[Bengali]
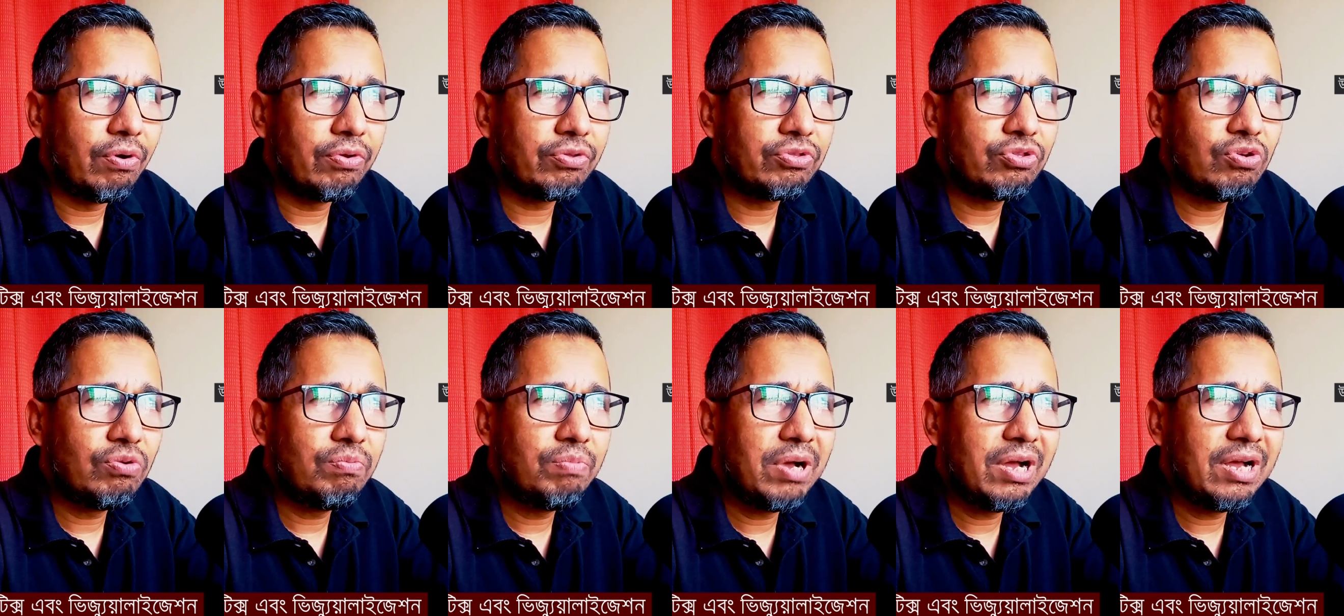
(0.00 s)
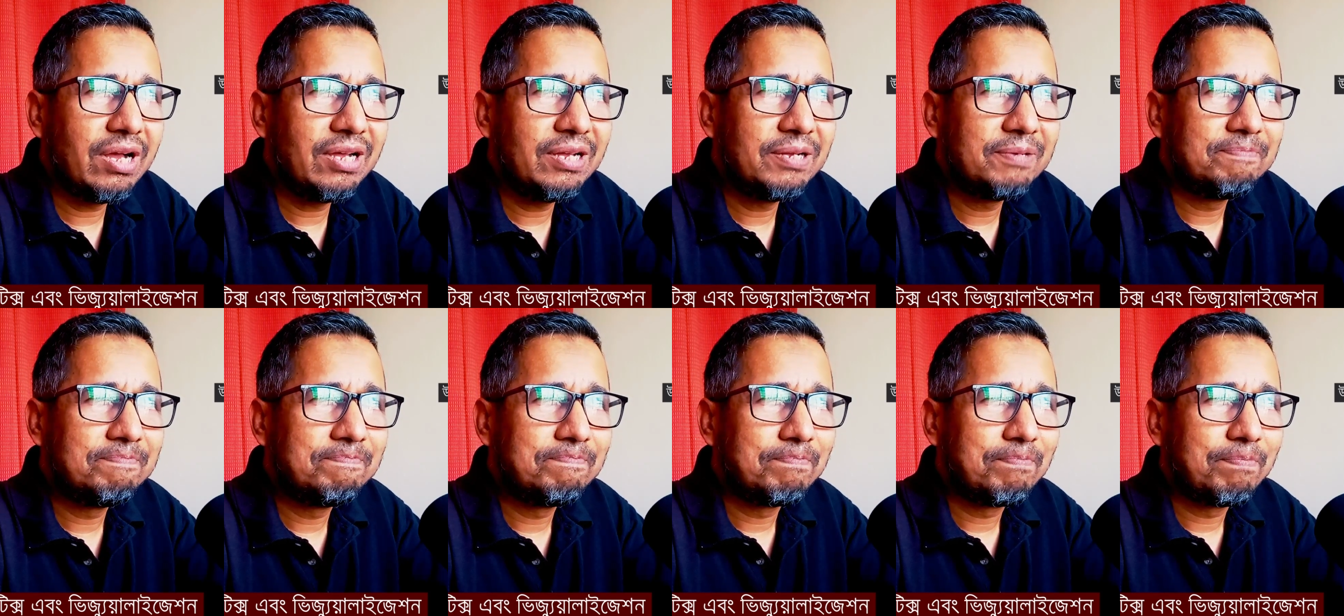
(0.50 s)
অথবা
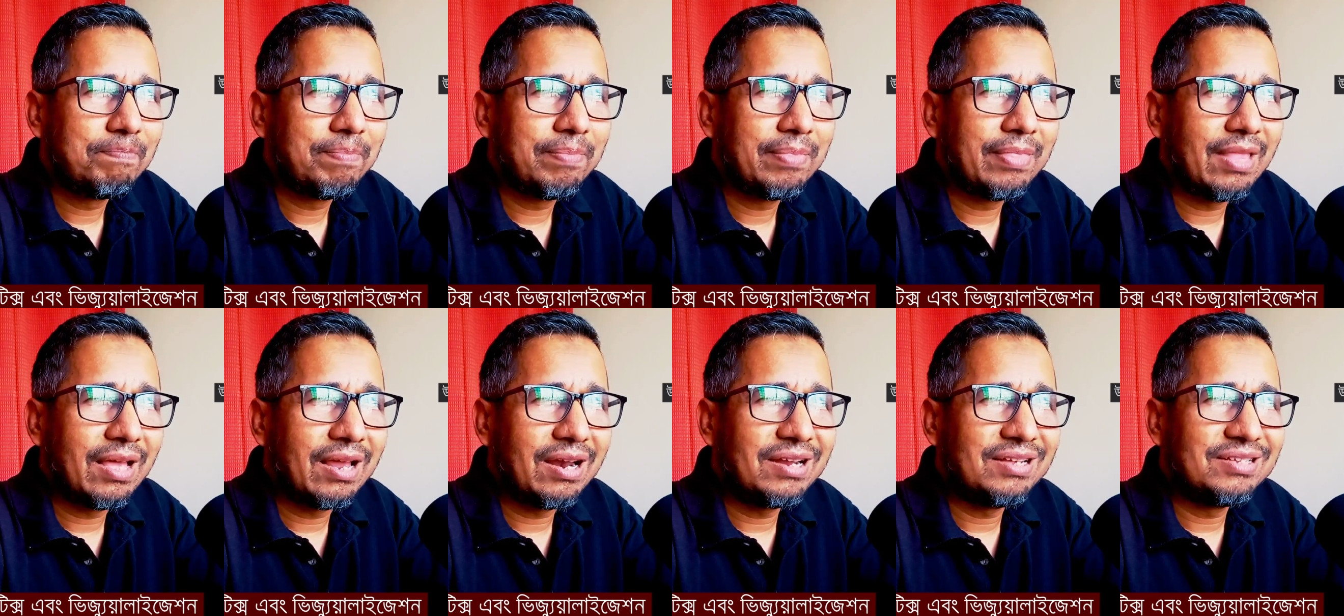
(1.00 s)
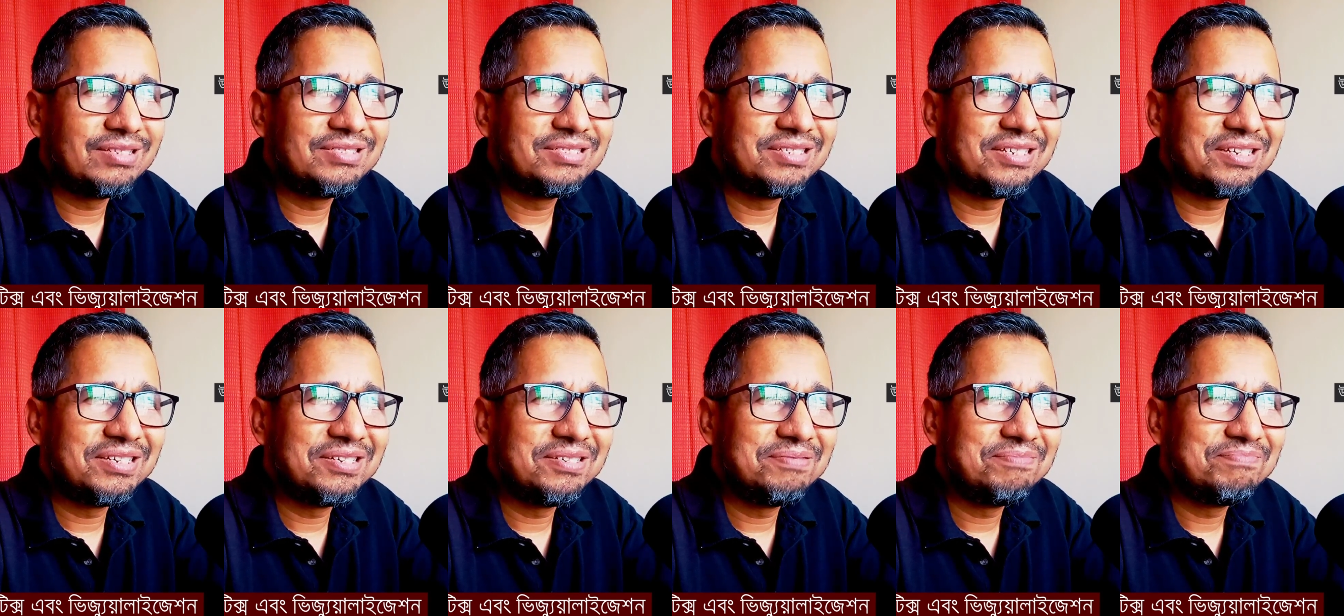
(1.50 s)
তারা
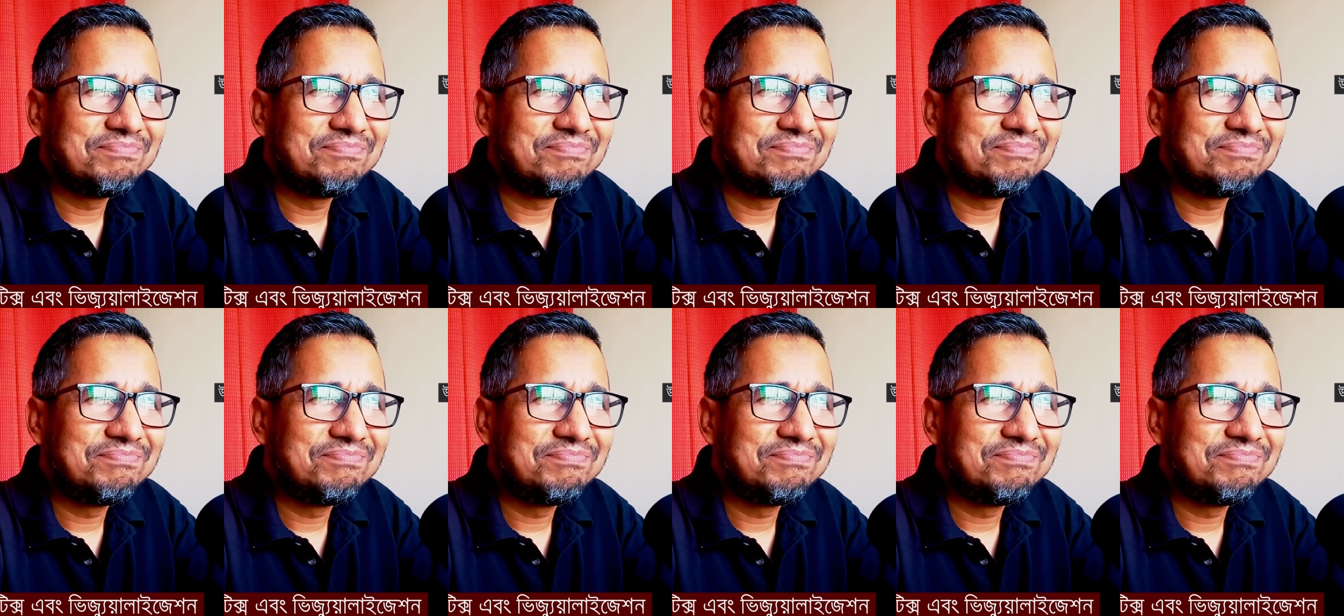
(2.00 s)
যে